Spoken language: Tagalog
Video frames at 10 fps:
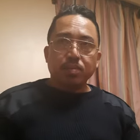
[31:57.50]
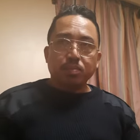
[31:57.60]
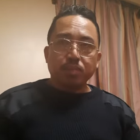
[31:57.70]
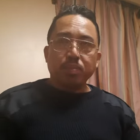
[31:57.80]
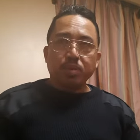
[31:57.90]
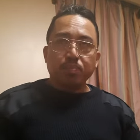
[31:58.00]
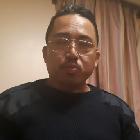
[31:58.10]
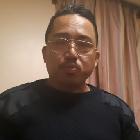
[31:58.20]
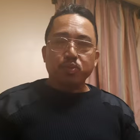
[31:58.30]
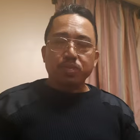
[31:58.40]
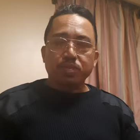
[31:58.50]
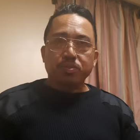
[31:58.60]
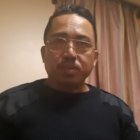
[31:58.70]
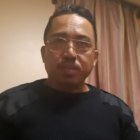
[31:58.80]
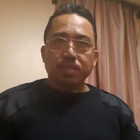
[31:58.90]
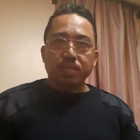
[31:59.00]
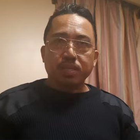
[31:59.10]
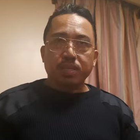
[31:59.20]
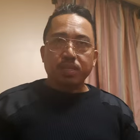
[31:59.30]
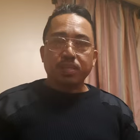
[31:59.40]
may mga procedure kasi
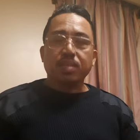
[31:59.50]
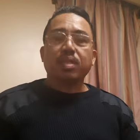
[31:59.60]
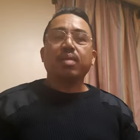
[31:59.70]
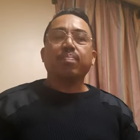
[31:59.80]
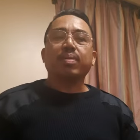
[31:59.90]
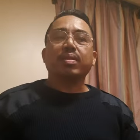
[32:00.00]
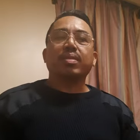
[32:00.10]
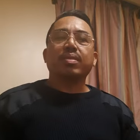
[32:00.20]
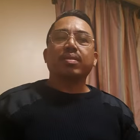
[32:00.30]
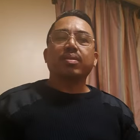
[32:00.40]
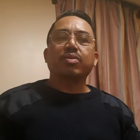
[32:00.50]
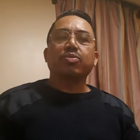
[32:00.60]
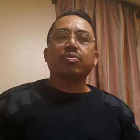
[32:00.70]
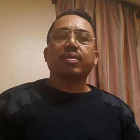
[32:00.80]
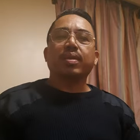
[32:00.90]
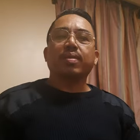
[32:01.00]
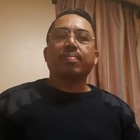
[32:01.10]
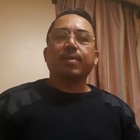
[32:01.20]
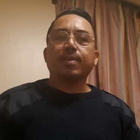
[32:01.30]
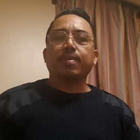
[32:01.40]
na dapat
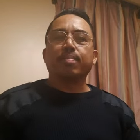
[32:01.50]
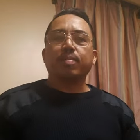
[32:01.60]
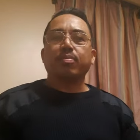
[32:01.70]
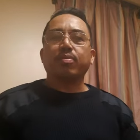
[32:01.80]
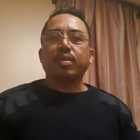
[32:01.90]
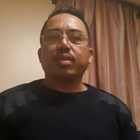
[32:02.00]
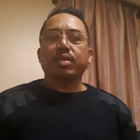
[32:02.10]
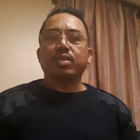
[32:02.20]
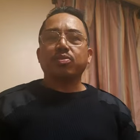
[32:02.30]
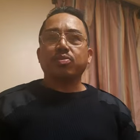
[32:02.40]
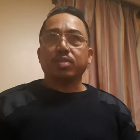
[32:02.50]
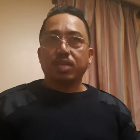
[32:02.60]
sundin para ma-monetize yung